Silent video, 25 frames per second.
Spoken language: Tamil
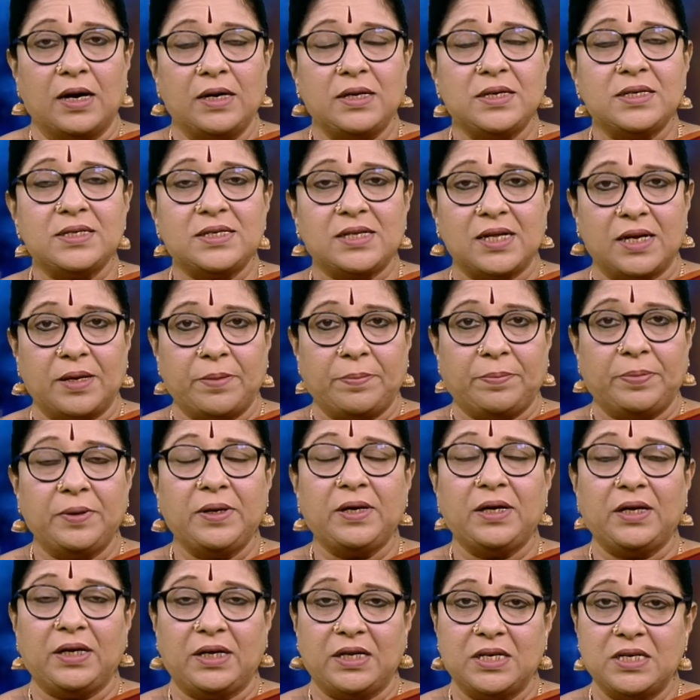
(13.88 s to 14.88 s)
நாளின்
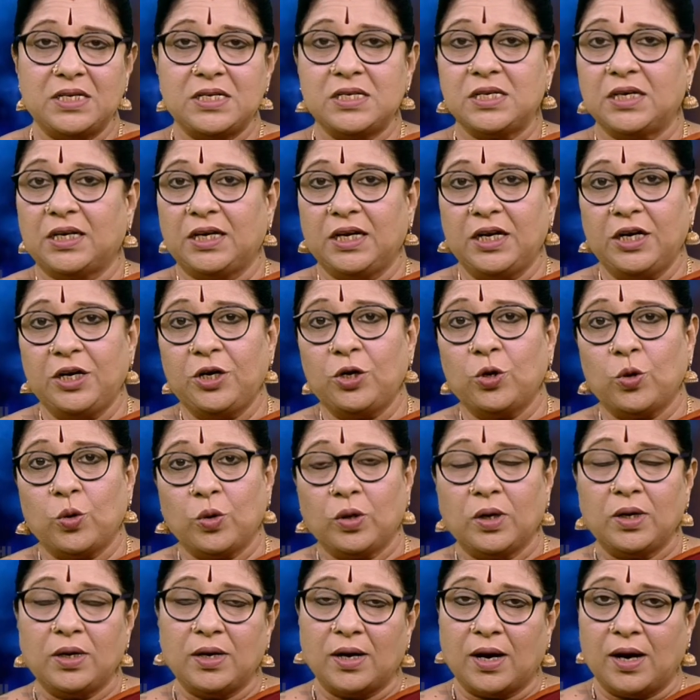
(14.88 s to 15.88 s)
சிறப்பு இன்று
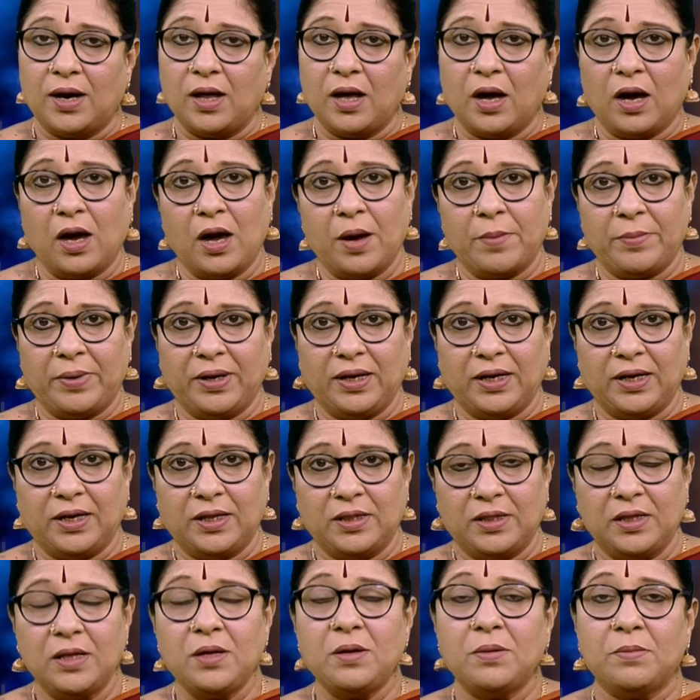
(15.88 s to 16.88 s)
கீழ்நோக்கு நாளாக
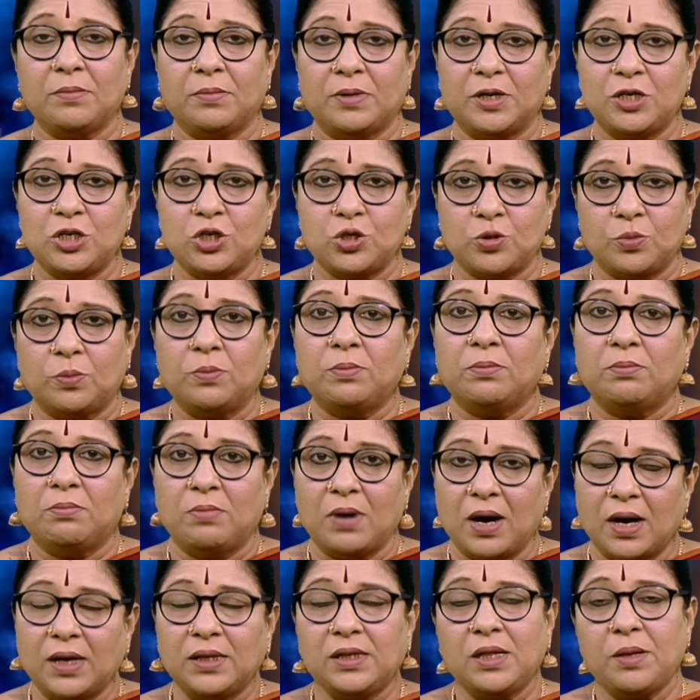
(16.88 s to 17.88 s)
அமைகிறது மற்றும்
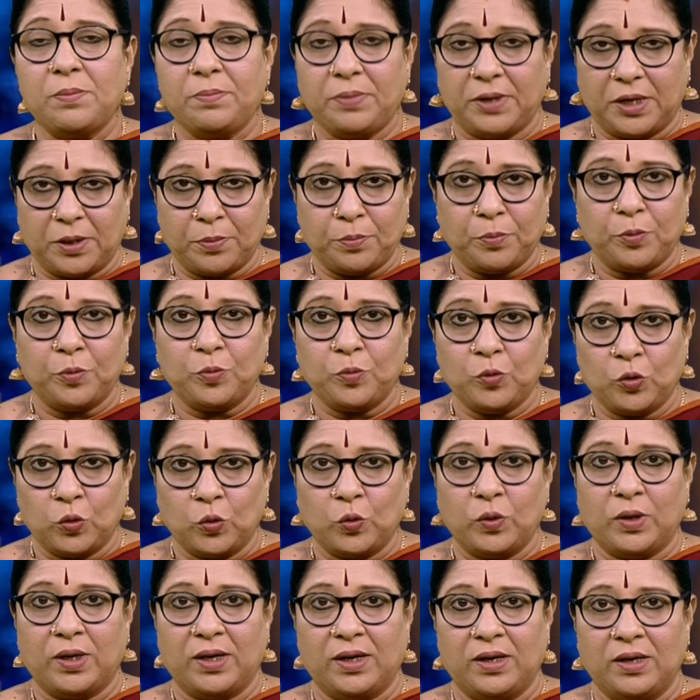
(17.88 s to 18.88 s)
மாத பிறப்பும்
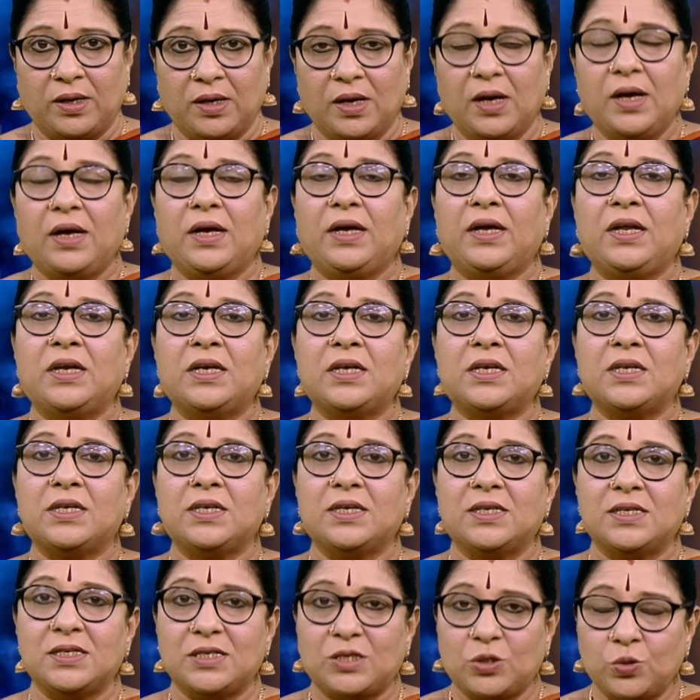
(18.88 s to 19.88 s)
கூட
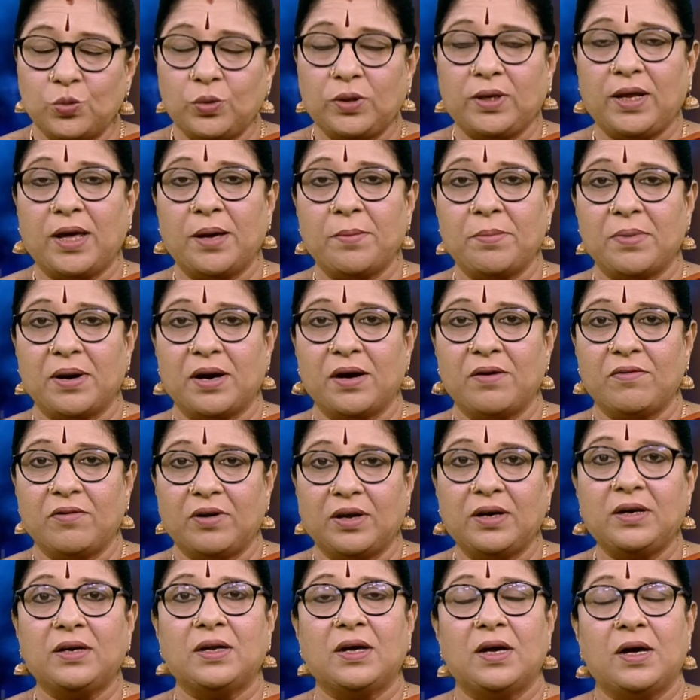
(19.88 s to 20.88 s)
இன்று சூரிய
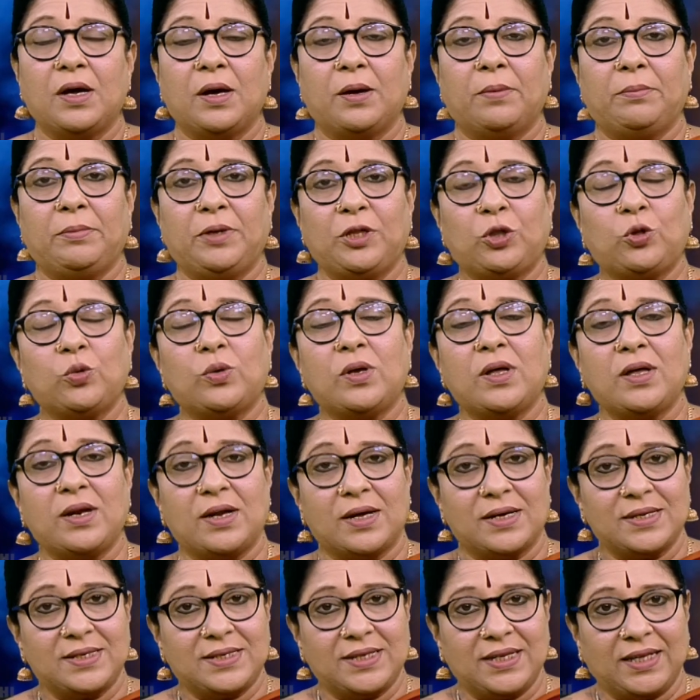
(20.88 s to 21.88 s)
பகவான் மிதுன
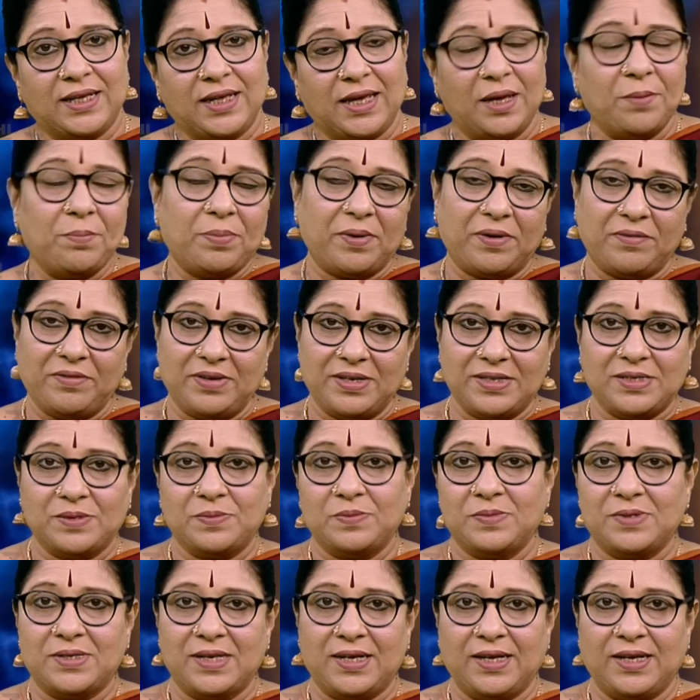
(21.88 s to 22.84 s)
ராசிக்கு பிரவேசம்